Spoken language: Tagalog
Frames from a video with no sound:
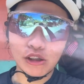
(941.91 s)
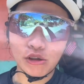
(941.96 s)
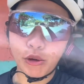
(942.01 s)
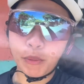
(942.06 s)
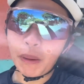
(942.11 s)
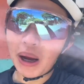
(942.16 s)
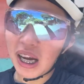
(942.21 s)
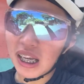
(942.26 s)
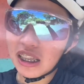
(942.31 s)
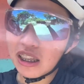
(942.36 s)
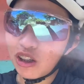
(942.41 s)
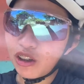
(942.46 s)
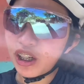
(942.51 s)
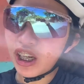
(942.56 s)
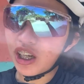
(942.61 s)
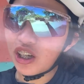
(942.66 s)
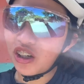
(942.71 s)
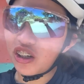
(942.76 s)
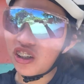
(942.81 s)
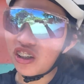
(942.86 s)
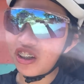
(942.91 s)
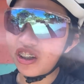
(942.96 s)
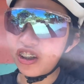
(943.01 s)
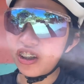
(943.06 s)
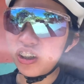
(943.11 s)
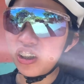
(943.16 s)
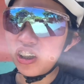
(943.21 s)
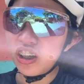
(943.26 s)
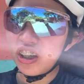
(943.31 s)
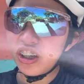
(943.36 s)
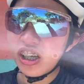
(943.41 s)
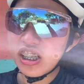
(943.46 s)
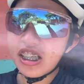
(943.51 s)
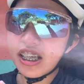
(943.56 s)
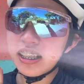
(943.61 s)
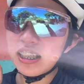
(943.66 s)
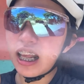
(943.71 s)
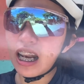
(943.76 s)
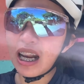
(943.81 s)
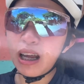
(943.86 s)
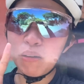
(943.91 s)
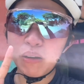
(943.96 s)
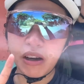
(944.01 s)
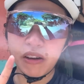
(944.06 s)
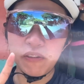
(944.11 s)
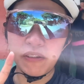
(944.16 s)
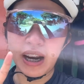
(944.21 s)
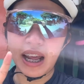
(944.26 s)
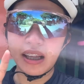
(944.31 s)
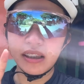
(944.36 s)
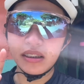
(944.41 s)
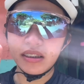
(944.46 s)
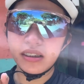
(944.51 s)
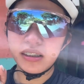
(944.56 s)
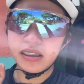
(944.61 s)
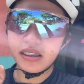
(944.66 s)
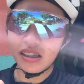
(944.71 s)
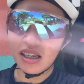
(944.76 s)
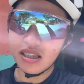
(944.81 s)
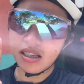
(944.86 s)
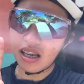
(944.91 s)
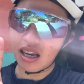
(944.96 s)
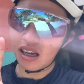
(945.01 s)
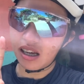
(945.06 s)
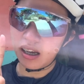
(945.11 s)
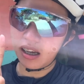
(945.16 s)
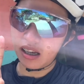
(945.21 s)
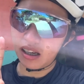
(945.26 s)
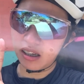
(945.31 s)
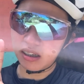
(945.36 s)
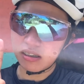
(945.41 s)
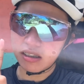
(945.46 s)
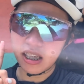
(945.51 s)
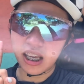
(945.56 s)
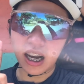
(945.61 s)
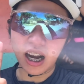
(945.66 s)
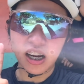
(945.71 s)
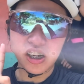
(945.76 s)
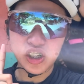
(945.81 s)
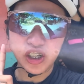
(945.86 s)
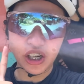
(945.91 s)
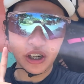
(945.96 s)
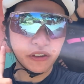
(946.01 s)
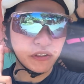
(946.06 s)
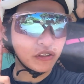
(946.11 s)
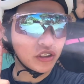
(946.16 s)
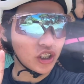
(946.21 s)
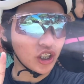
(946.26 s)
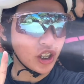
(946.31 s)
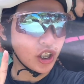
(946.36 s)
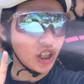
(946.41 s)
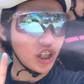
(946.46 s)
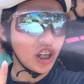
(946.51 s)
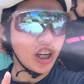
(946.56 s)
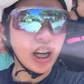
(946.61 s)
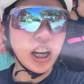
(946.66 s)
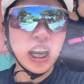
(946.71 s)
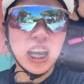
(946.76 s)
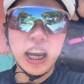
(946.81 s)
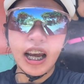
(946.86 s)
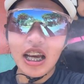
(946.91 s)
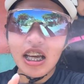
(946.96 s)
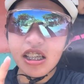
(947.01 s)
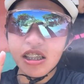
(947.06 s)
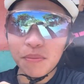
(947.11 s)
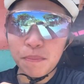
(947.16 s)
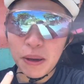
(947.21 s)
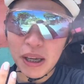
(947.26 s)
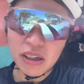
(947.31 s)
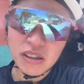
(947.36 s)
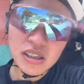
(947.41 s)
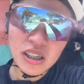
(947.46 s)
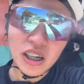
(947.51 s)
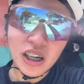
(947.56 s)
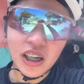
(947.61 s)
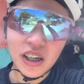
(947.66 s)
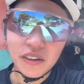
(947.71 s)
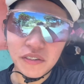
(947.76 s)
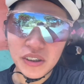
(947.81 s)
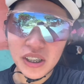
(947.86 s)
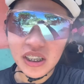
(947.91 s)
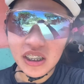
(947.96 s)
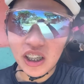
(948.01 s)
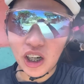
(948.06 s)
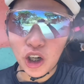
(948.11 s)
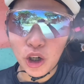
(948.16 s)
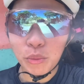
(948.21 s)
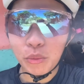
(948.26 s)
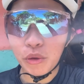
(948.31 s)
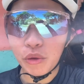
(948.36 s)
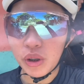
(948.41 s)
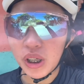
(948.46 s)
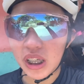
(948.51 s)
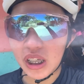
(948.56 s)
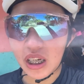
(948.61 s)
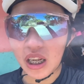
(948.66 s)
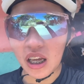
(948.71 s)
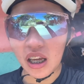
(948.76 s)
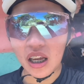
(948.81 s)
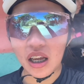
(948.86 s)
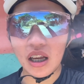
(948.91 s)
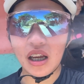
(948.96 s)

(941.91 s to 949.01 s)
So, pangatlo na yun. Kasi dalawang flat, tas isang sirang shifter. Pero si Irvin daw, umuwi na.